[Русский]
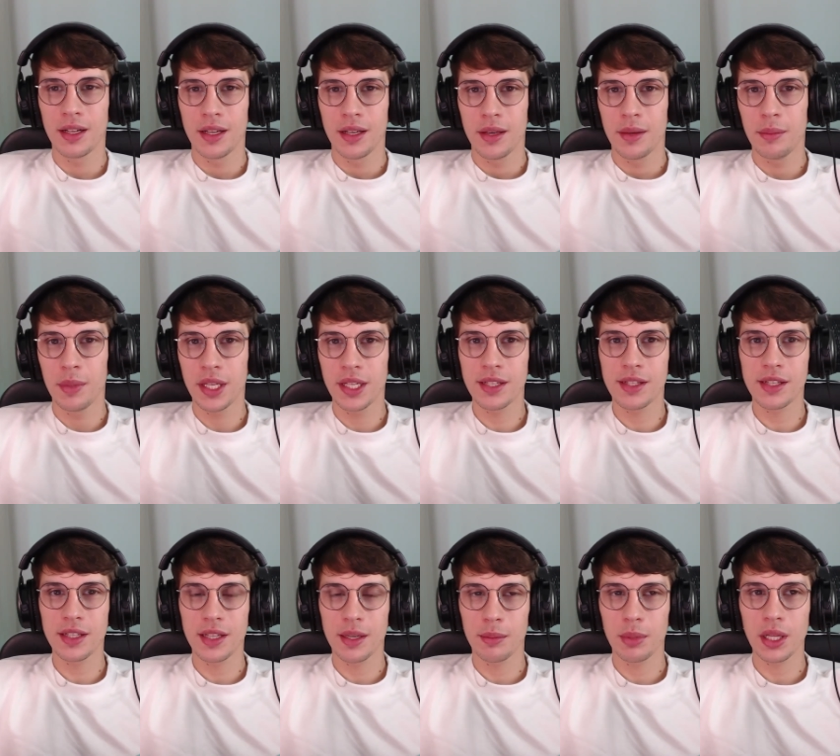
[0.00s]

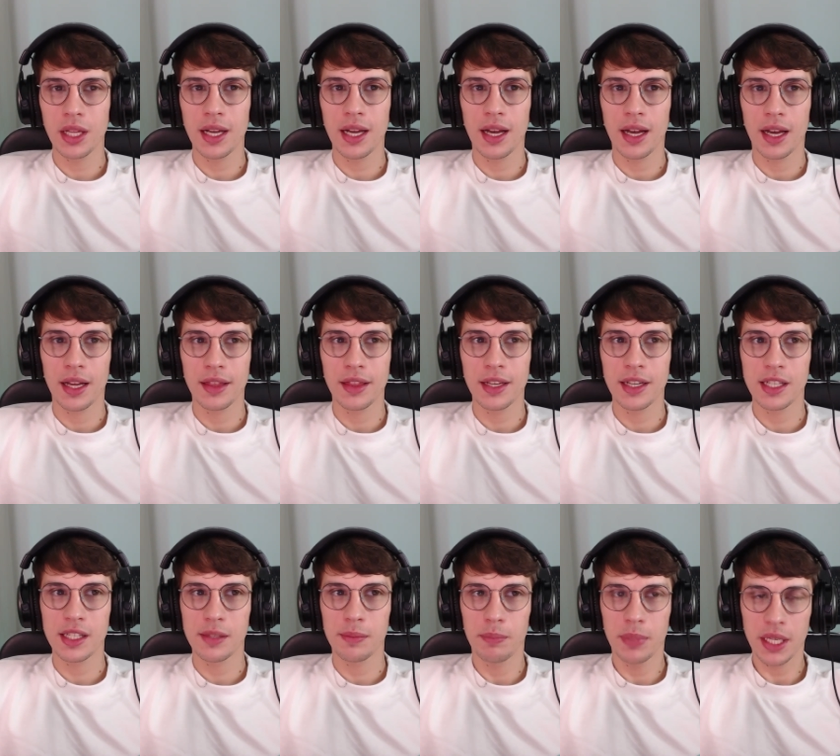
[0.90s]
Медицина была одна
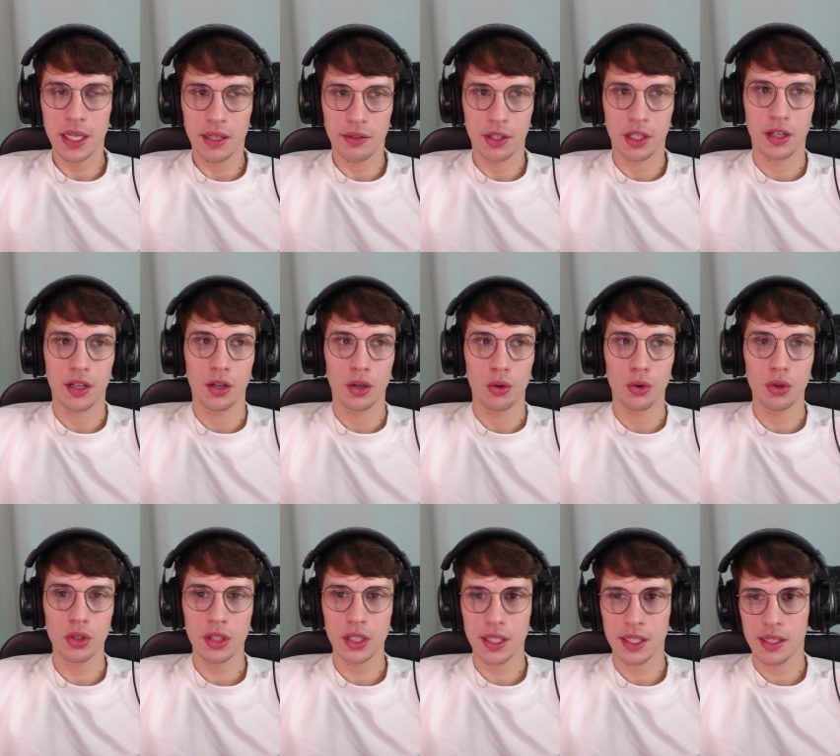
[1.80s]
из первых
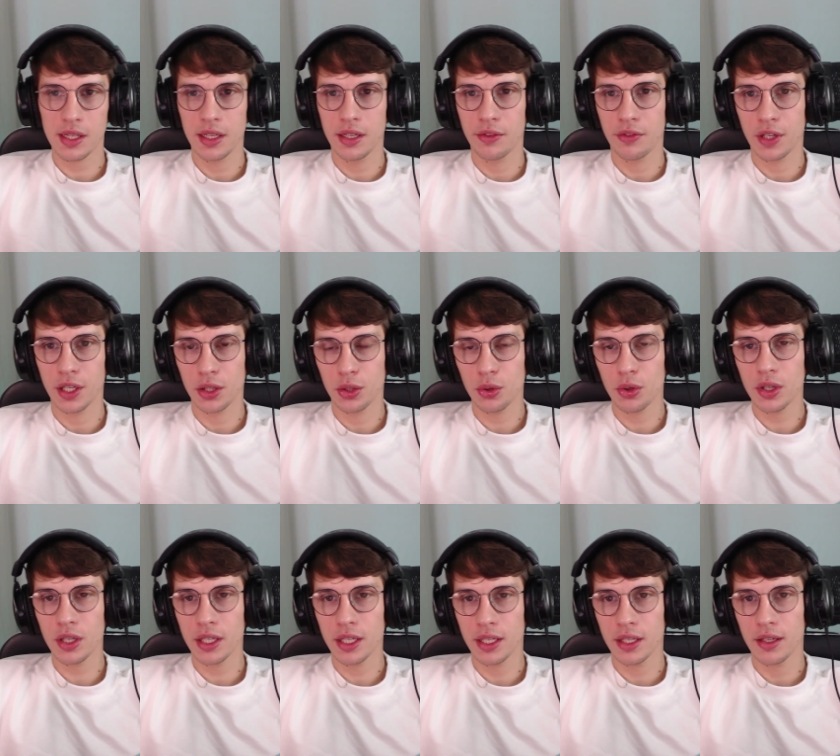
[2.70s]
отраслей, в
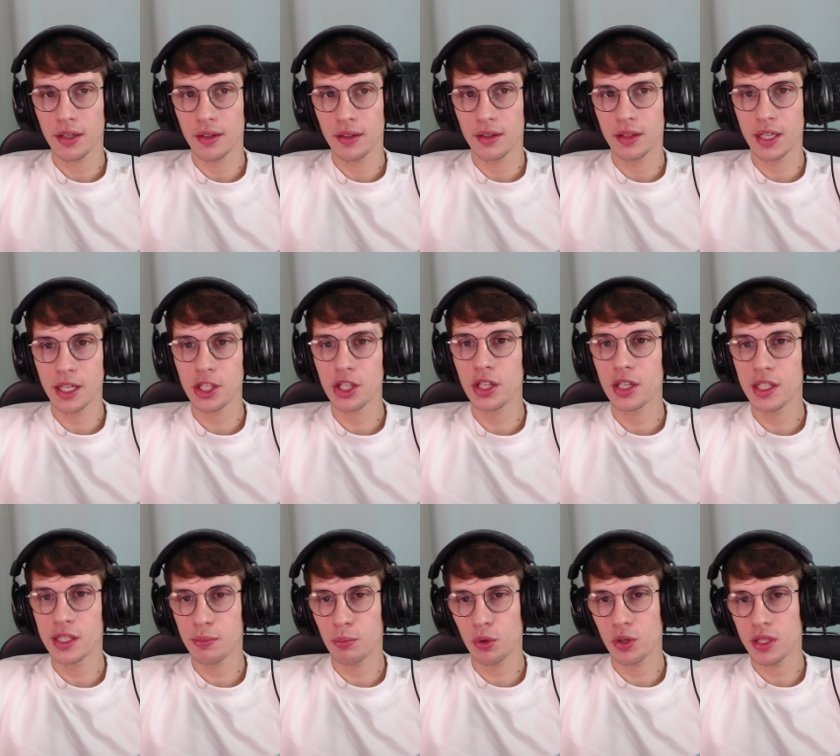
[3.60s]
которой начали
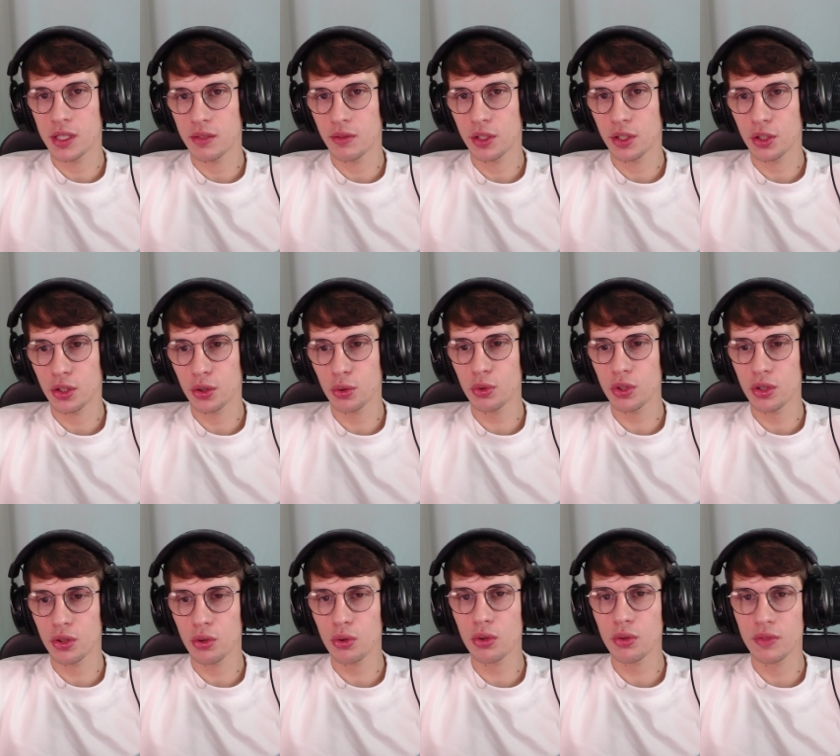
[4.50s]
использовать ртуть,
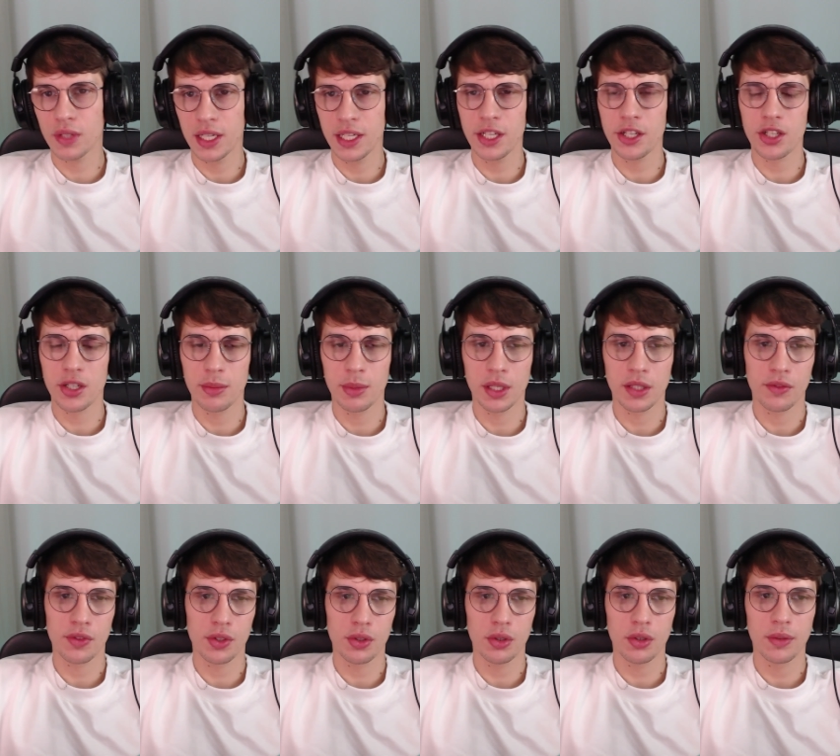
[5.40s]
но в дальнейшем это
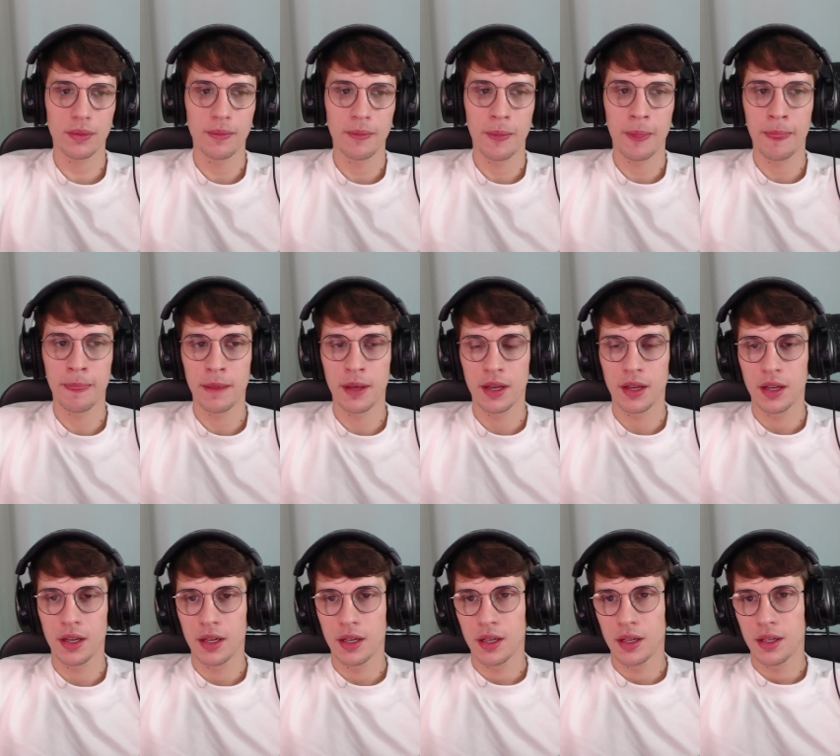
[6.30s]
все
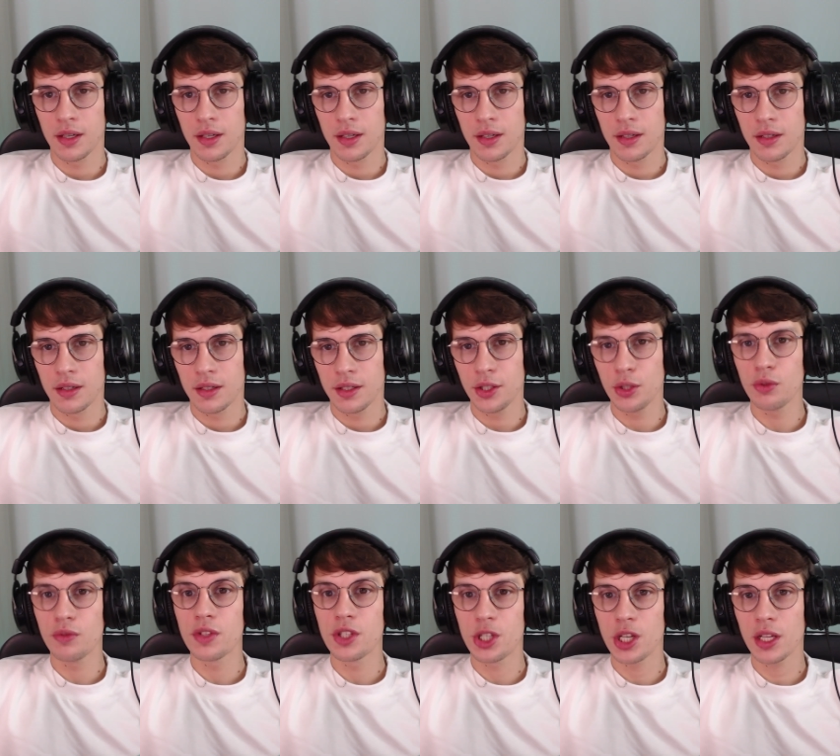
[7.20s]
не
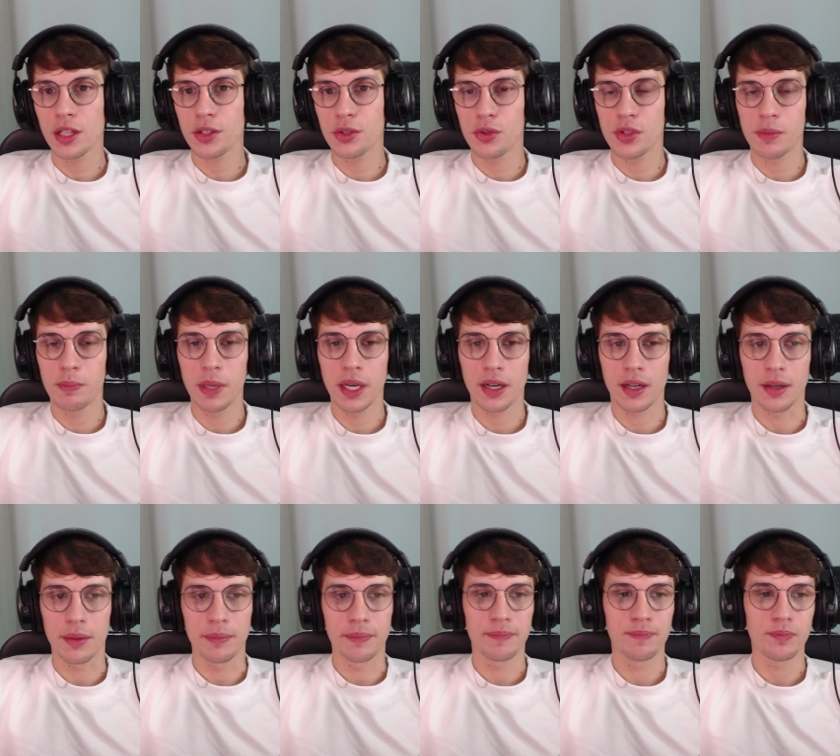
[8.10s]
увенчалось
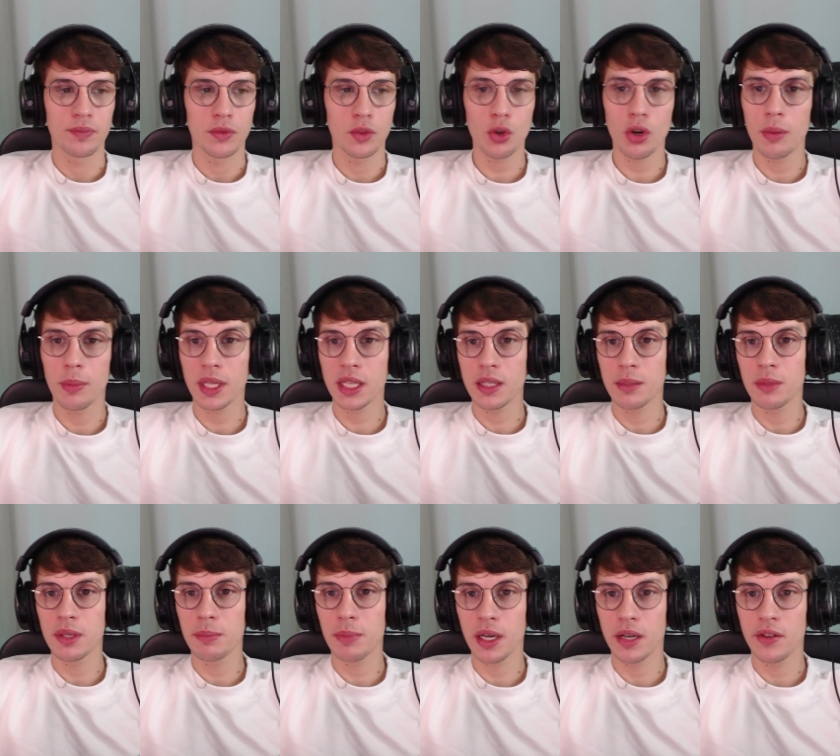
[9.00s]
успехом. Но об этом
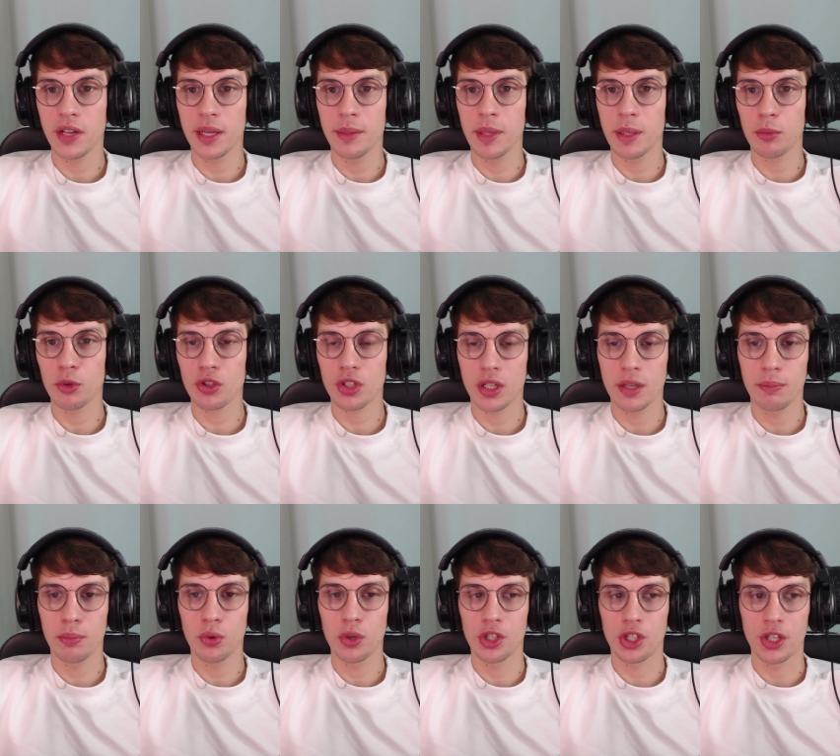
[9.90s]
мы поговорим немножко
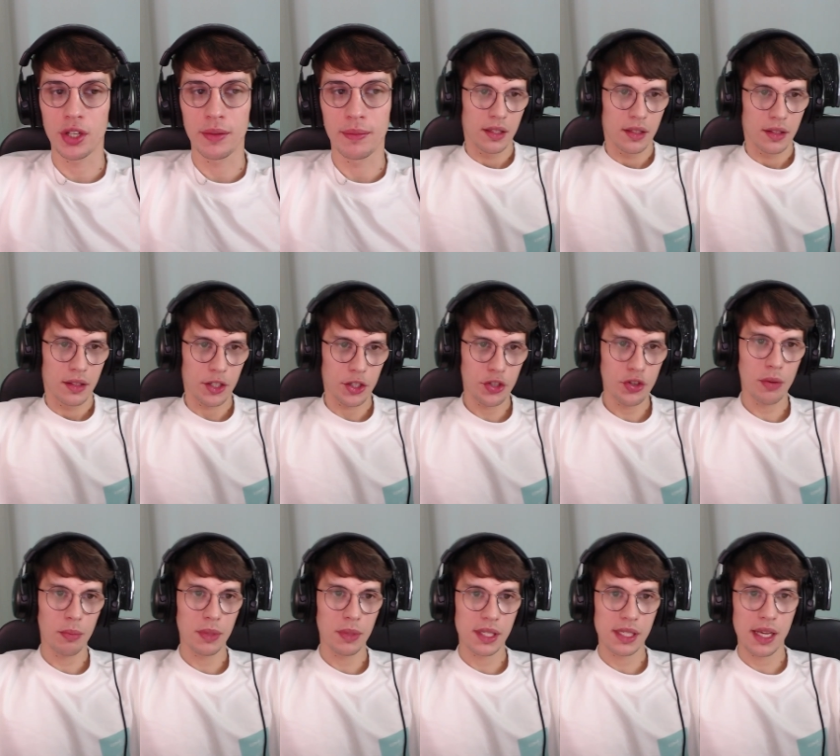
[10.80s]
позже. Начнем
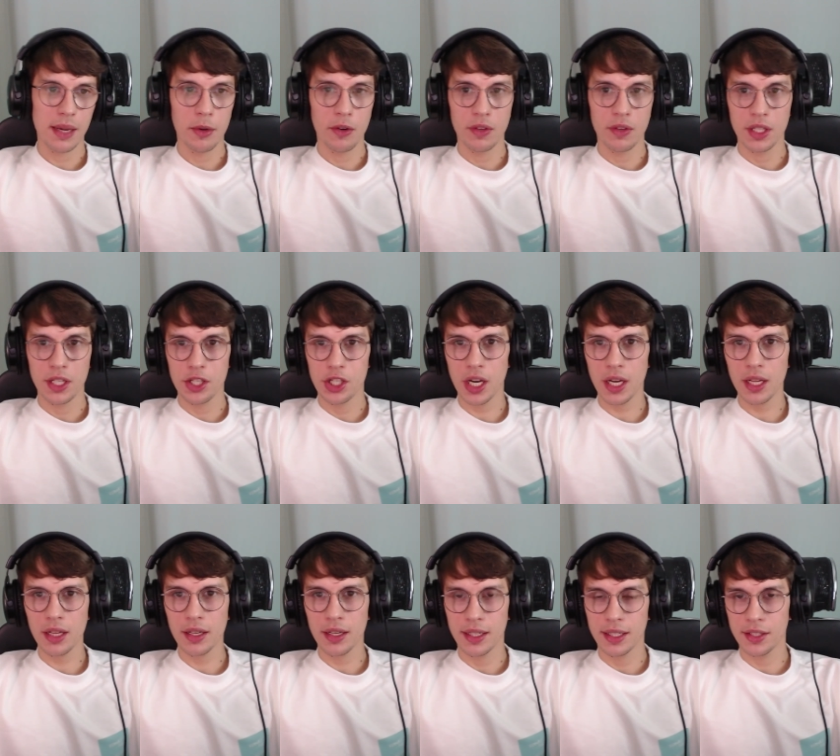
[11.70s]
мы с самого
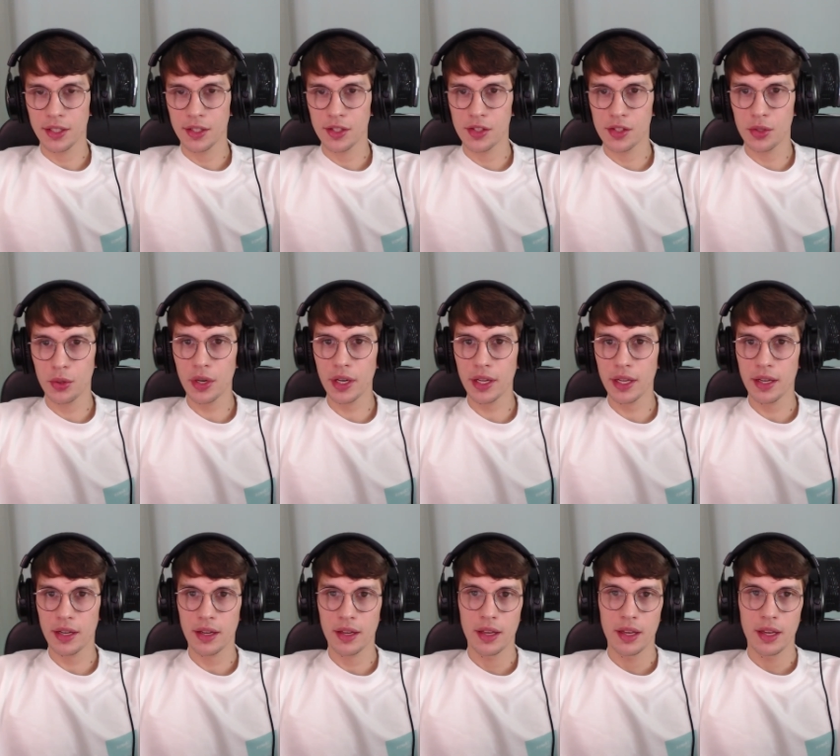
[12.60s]
начала. Это
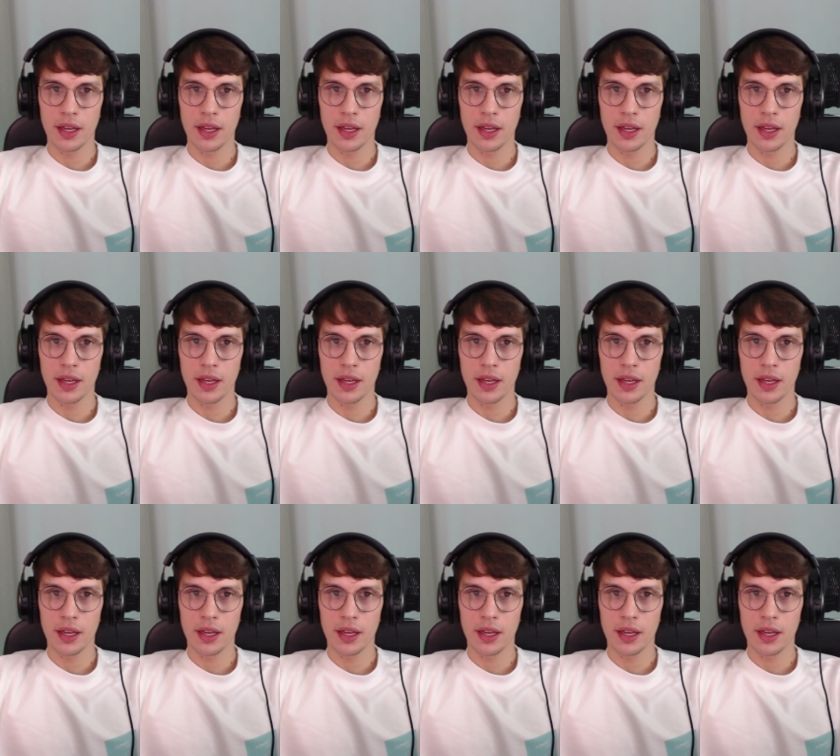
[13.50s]
история.